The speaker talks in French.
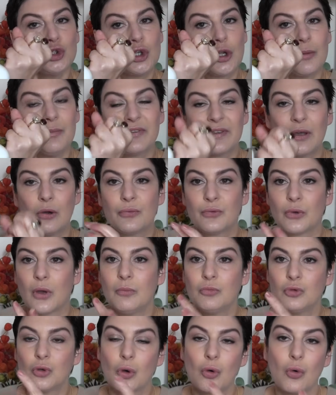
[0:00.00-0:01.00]
comme ça au fur et
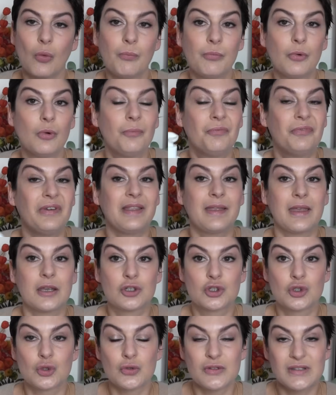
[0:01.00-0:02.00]
à mesure qu'on pompe, faites
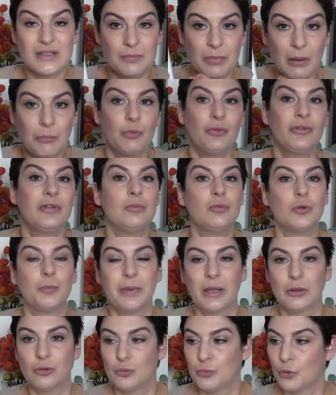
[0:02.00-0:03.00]
quelque chose, c'est pas possible de
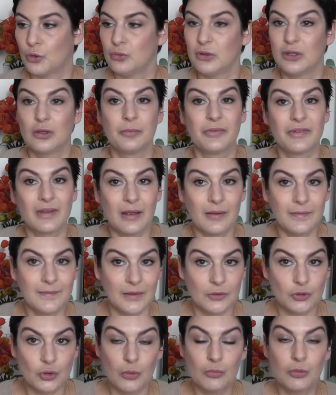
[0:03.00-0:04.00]
perdre du produit comme ça,
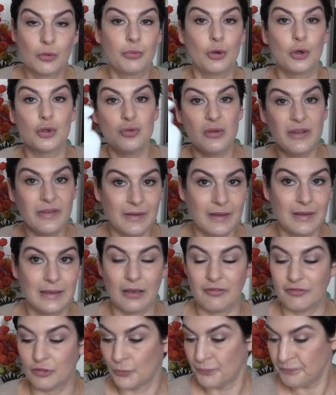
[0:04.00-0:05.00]
c'est un trop bon produit, c'est
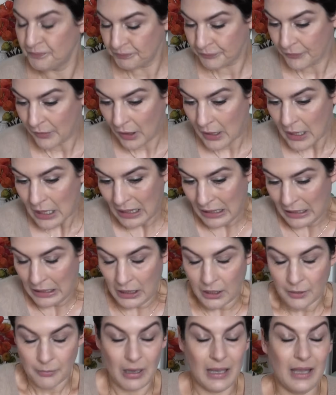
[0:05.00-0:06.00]
énervant.
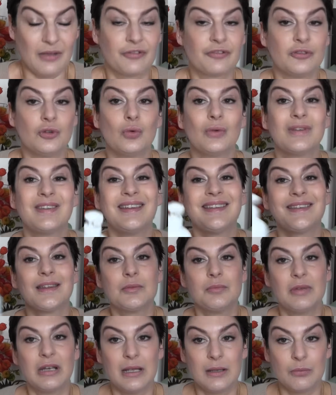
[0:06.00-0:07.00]
Bref, donc c'est
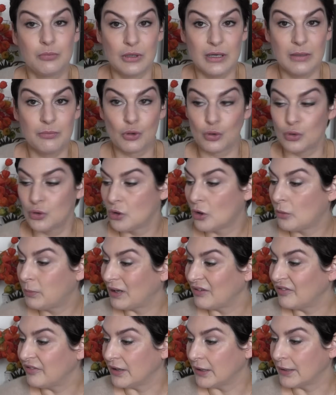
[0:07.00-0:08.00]
un de mes blés pour le corps
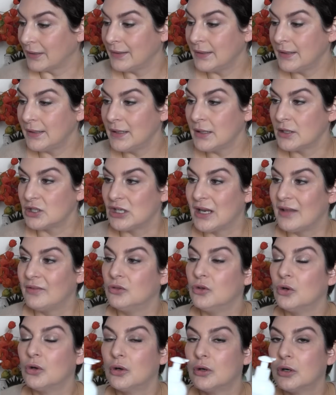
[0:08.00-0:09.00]
préféré, je
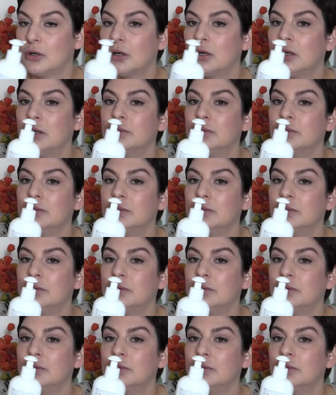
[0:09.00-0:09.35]
l'adore,